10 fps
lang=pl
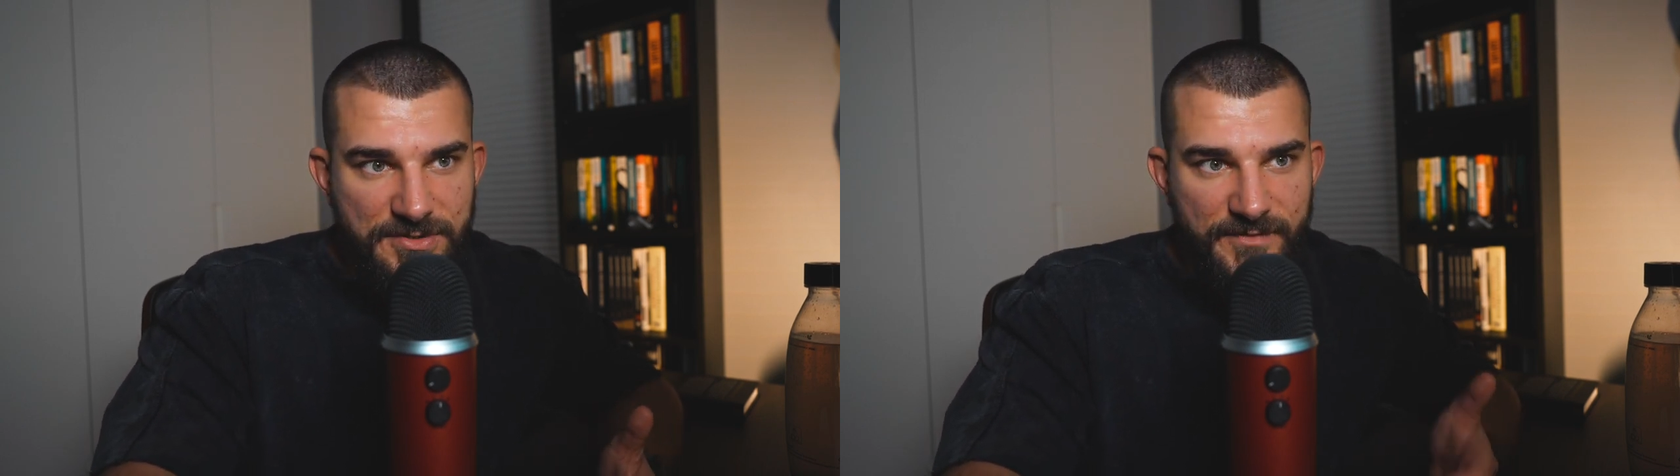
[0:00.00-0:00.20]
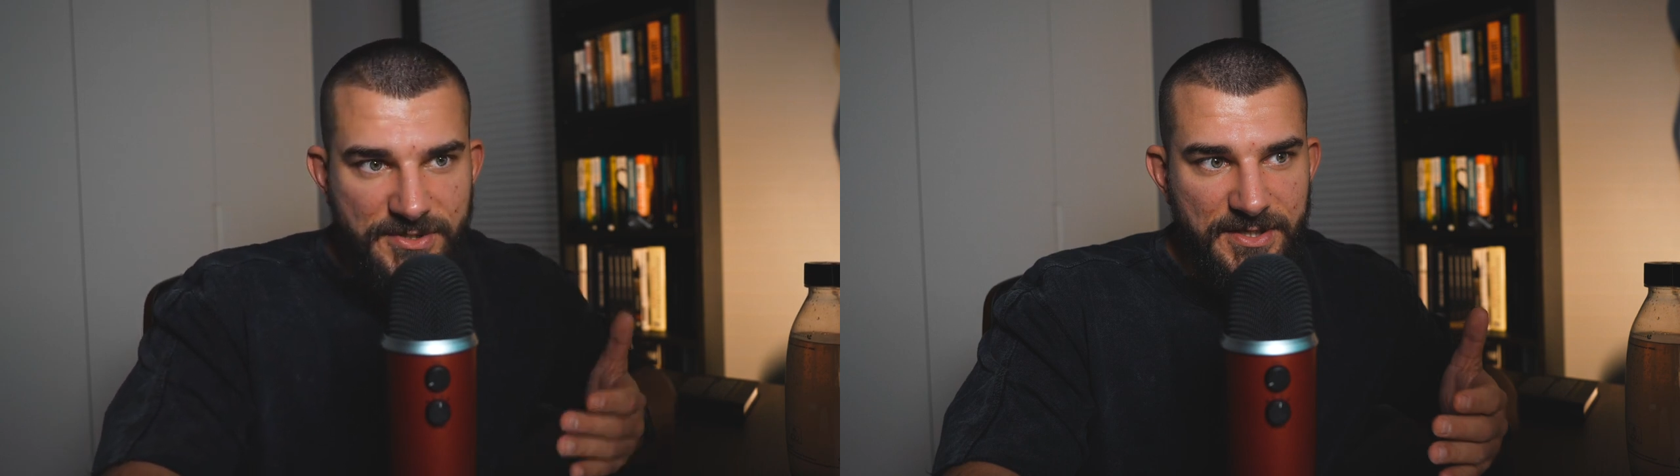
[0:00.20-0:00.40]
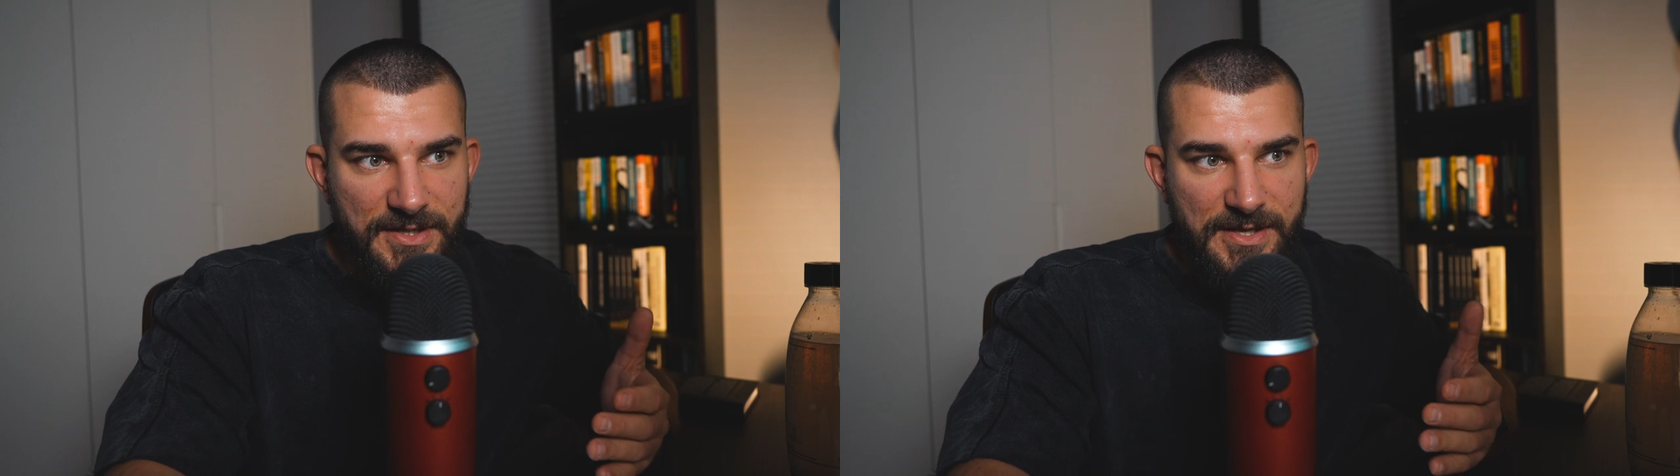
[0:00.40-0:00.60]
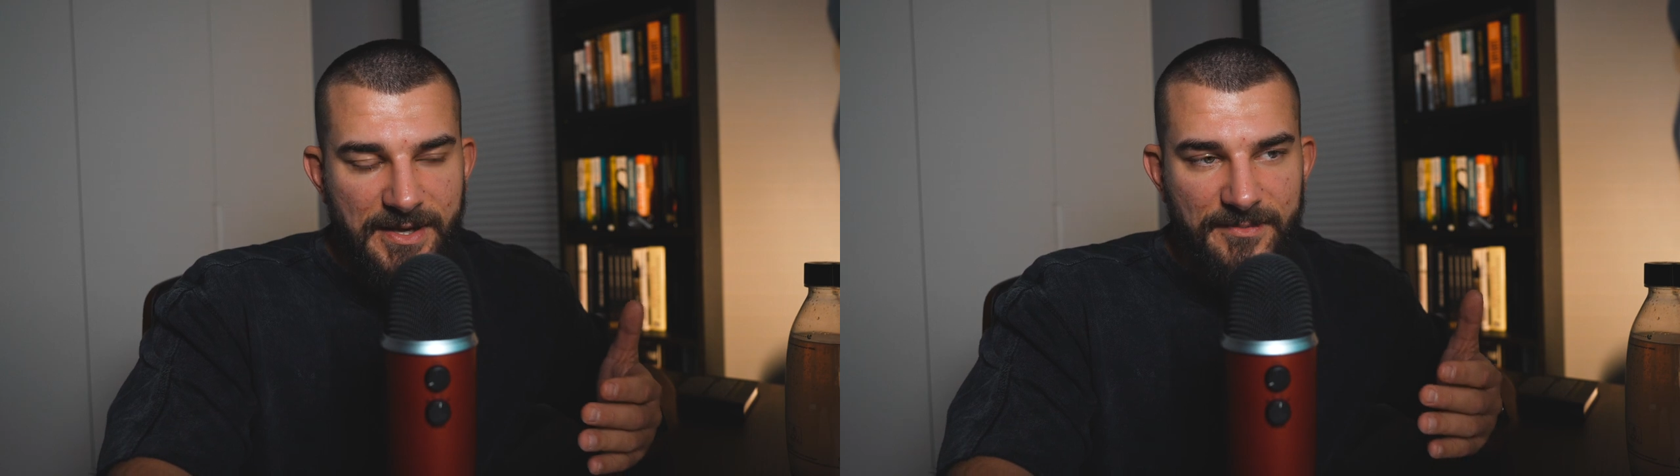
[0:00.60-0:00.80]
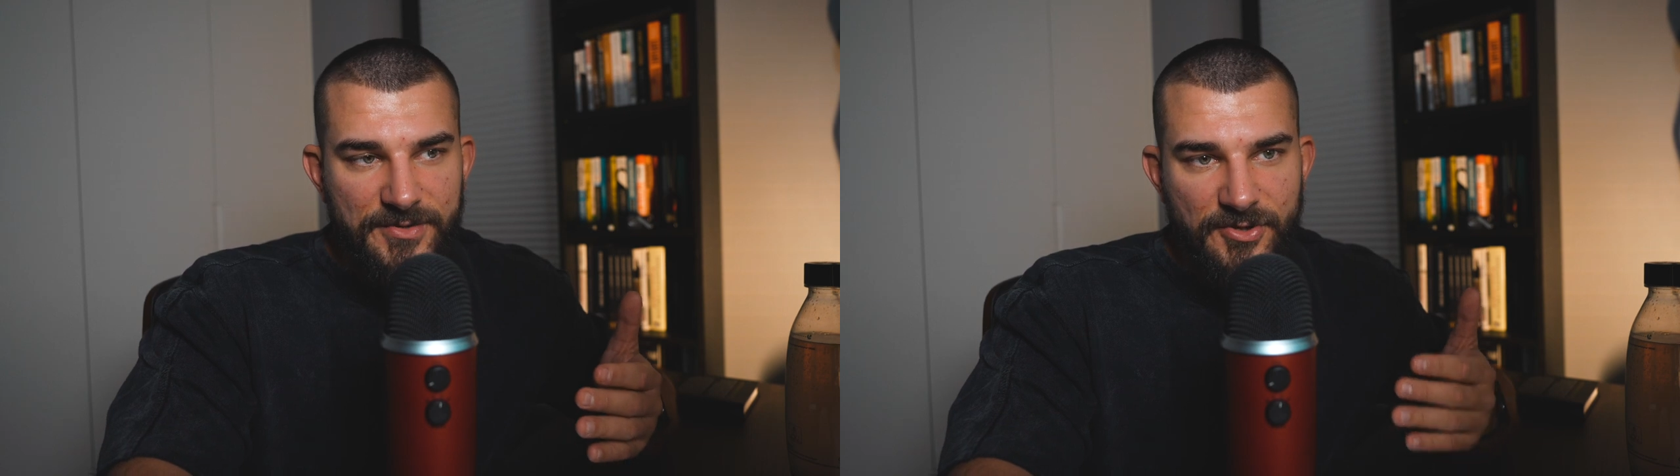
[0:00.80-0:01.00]
Wiecie,
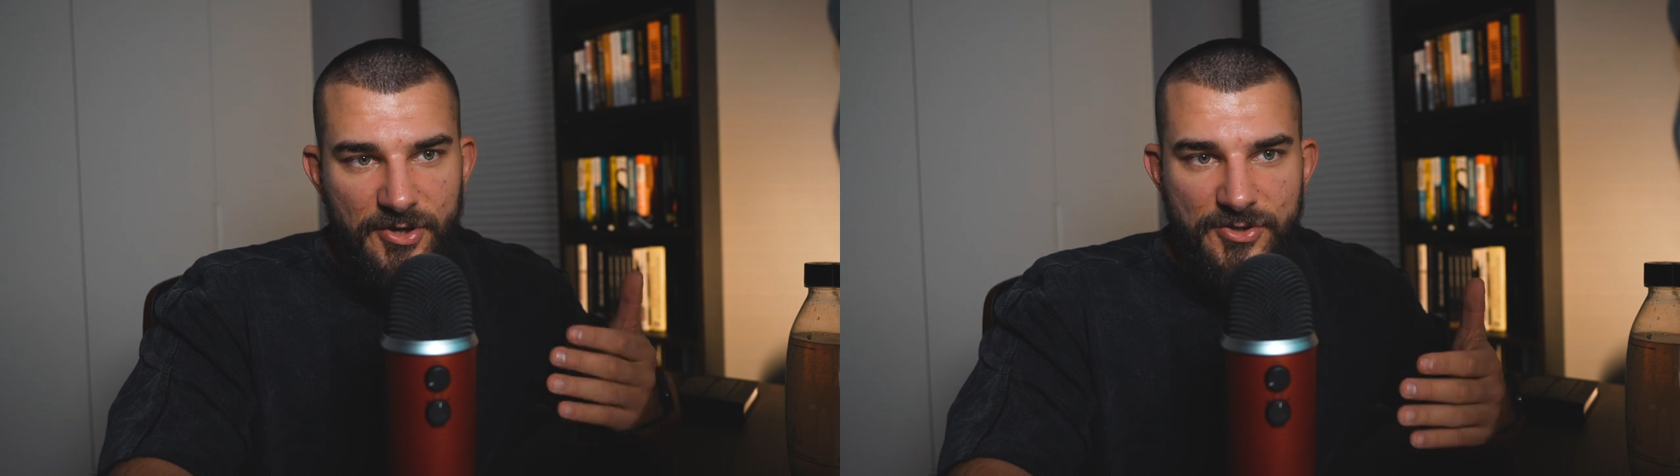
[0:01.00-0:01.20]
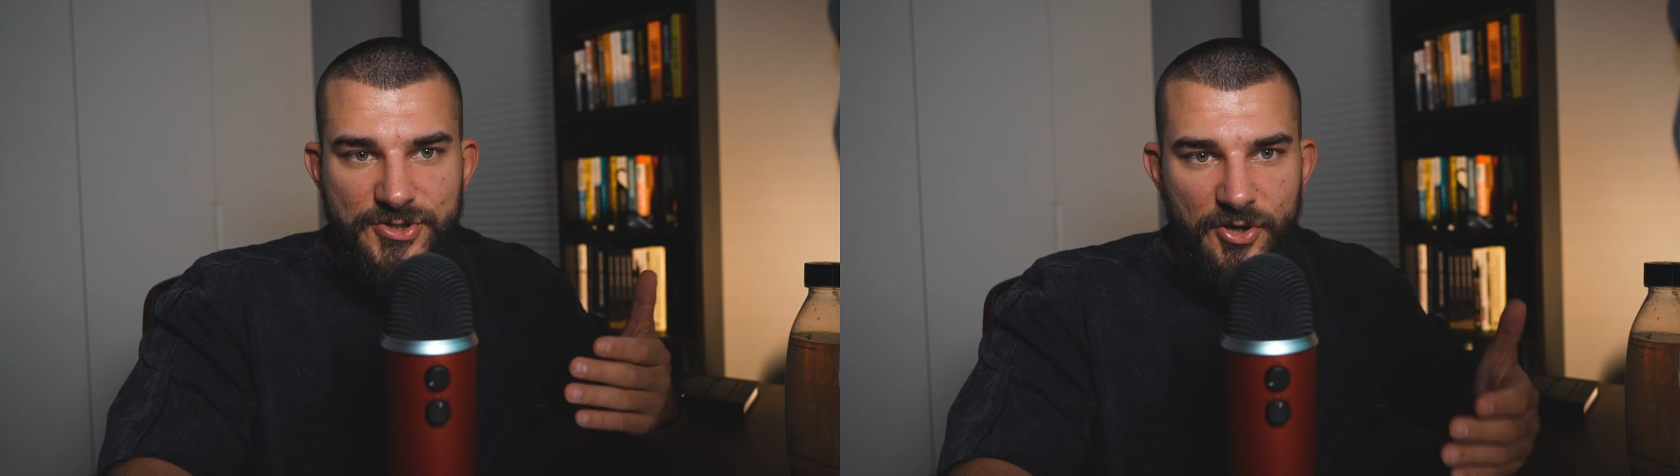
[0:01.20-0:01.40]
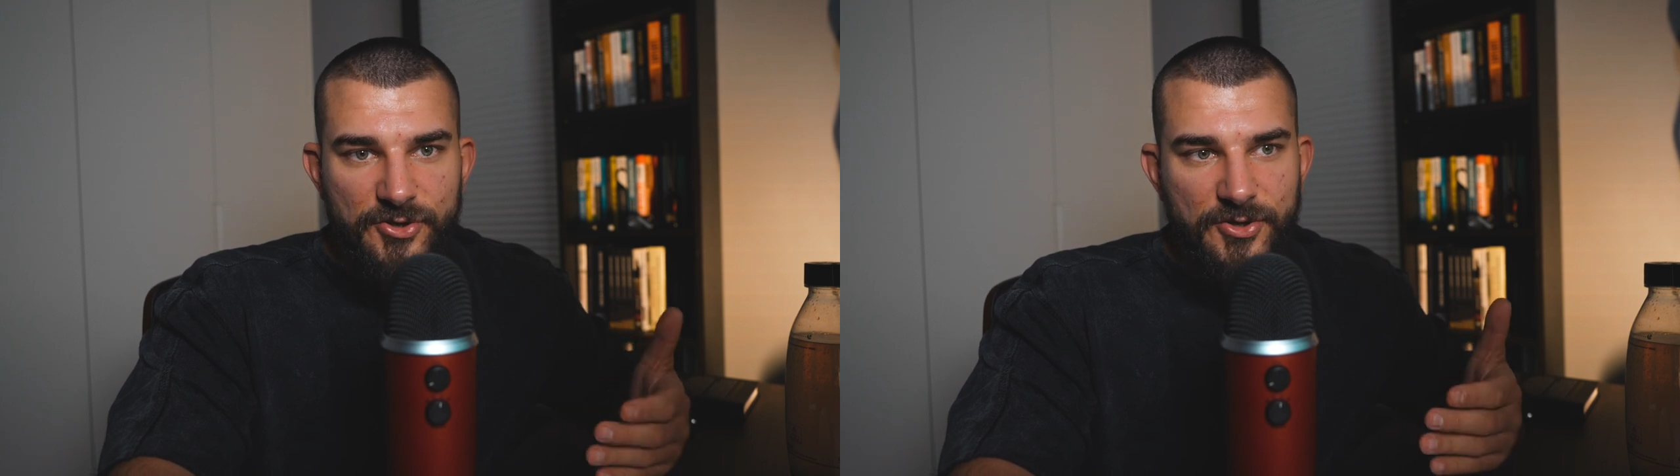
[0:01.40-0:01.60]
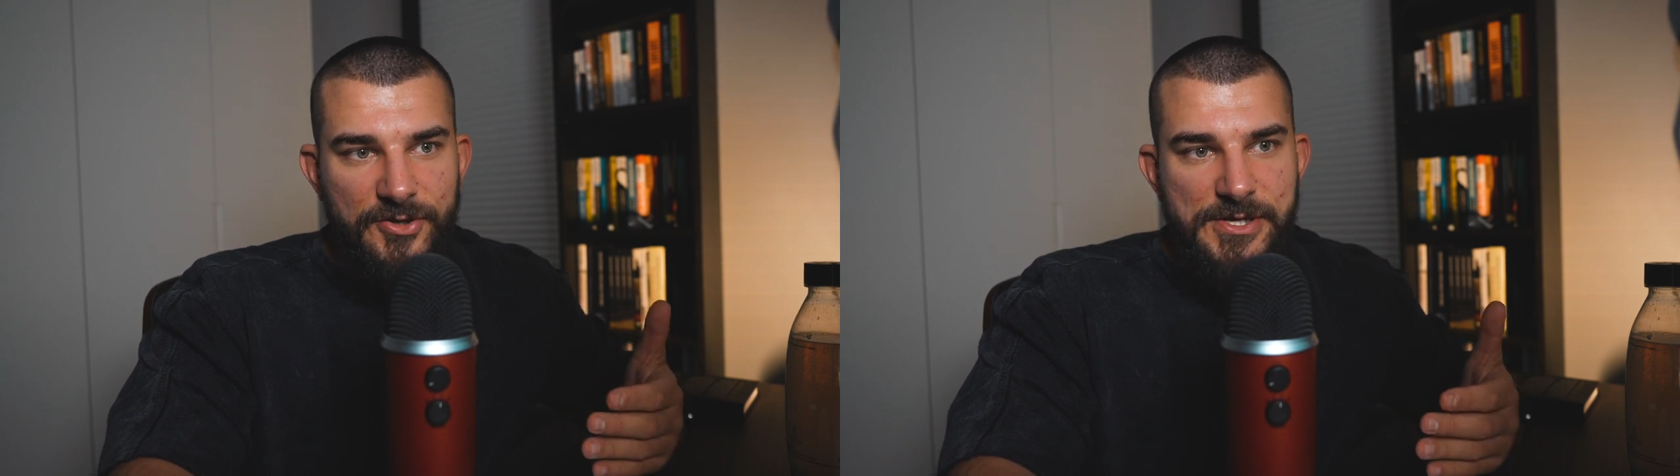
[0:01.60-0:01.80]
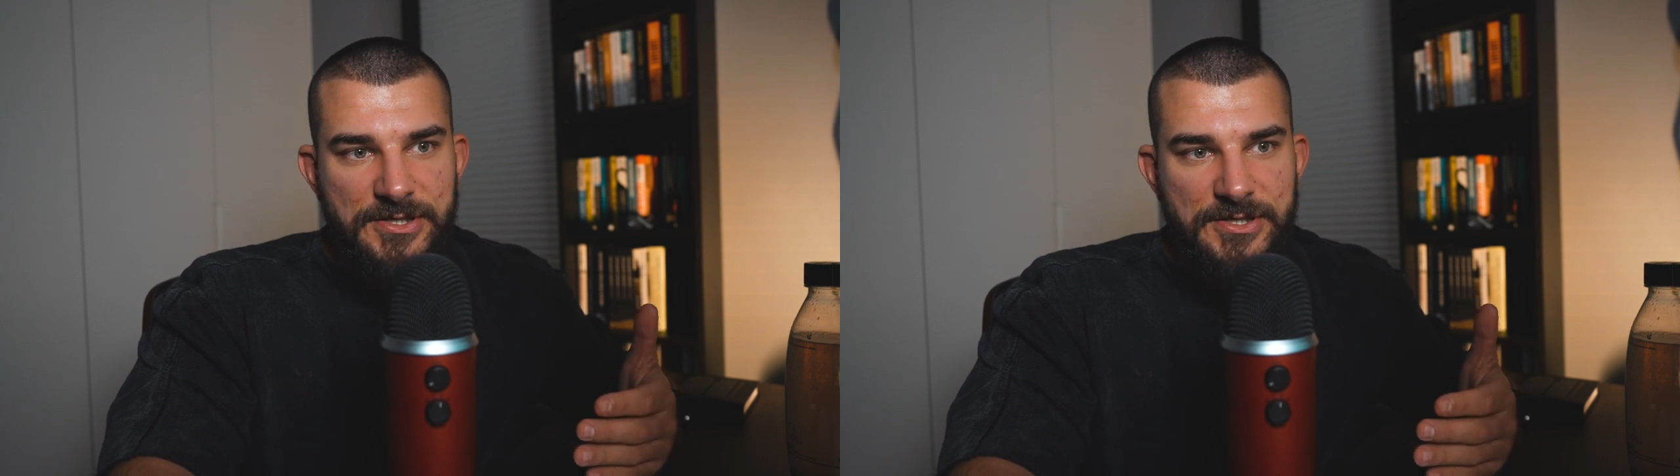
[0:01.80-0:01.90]
jakby to nie chodzi o to,